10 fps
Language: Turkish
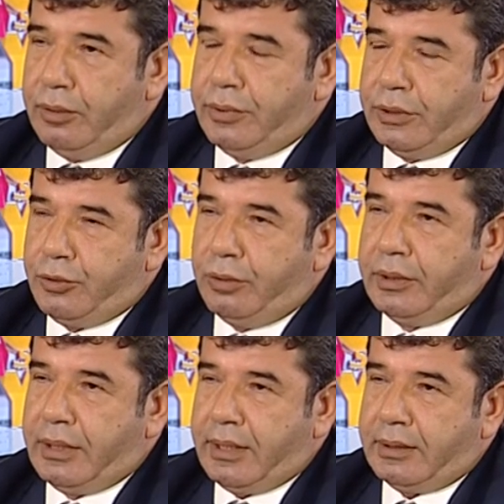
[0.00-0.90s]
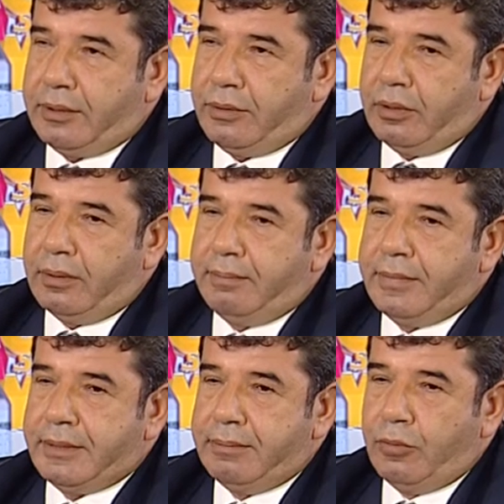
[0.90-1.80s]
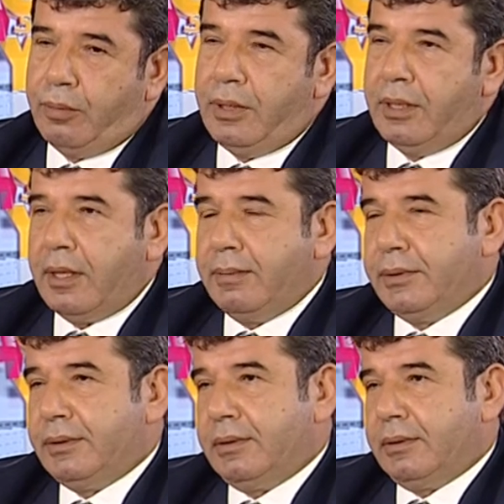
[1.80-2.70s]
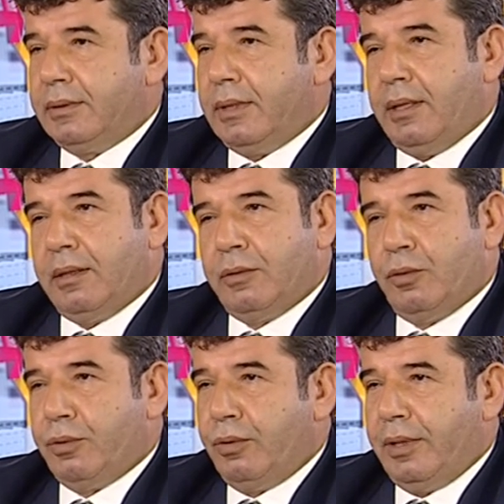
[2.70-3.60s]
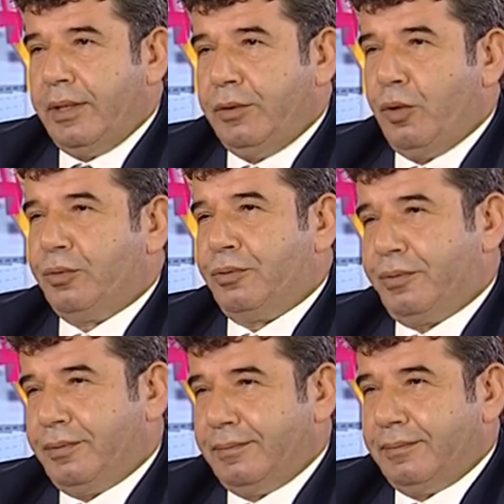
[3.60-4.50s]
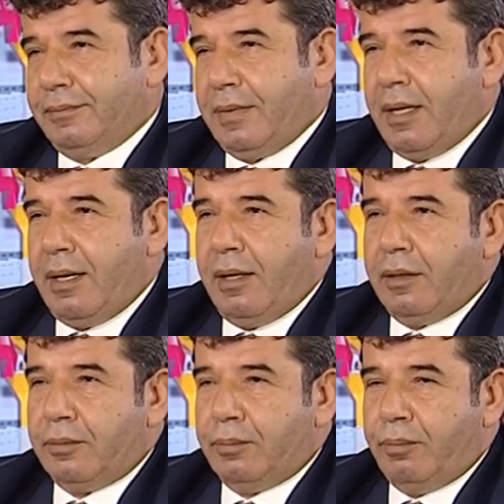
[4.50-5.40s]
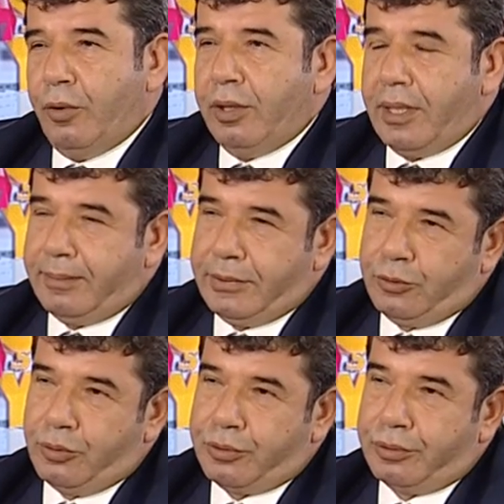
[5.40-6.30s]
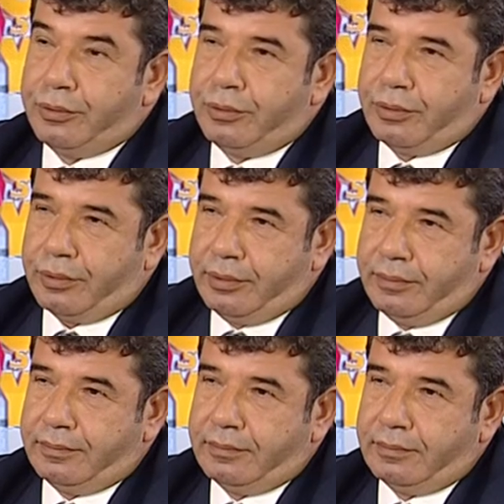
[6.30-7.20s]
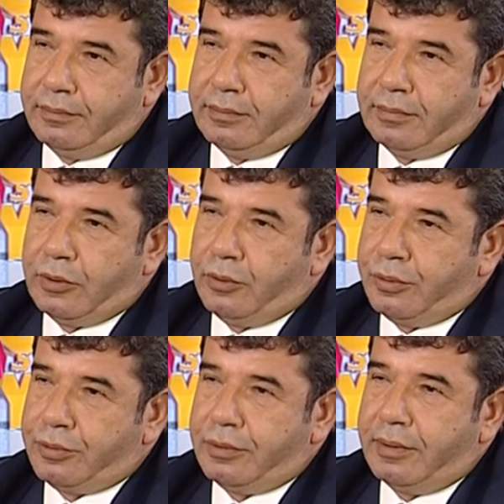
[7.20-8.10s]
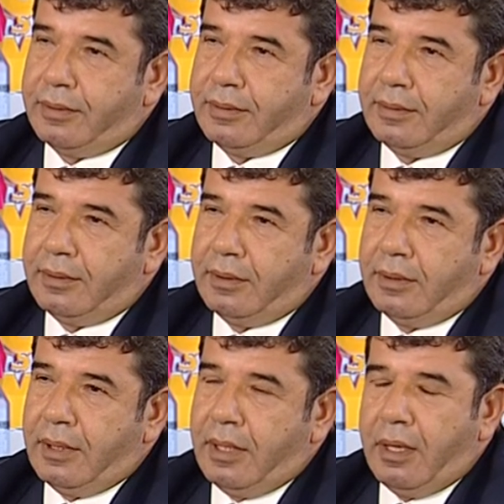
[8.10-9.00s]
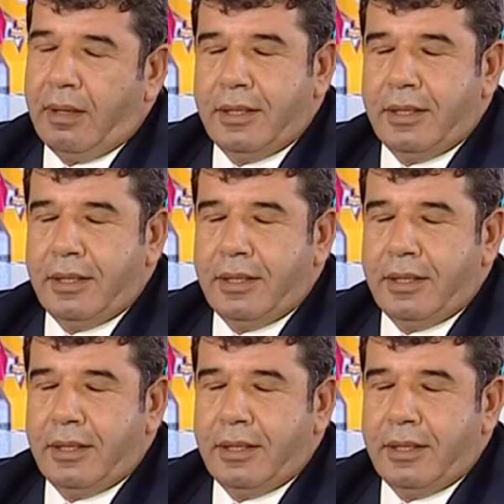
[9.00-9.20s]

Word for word: günümüzde çok dikkat ediyor. Bizim mobilyalarımızda koku olayı yoktur. Boyalarımız kurşunsuzdur. Yani çocuklar genelde ısırır ya böyle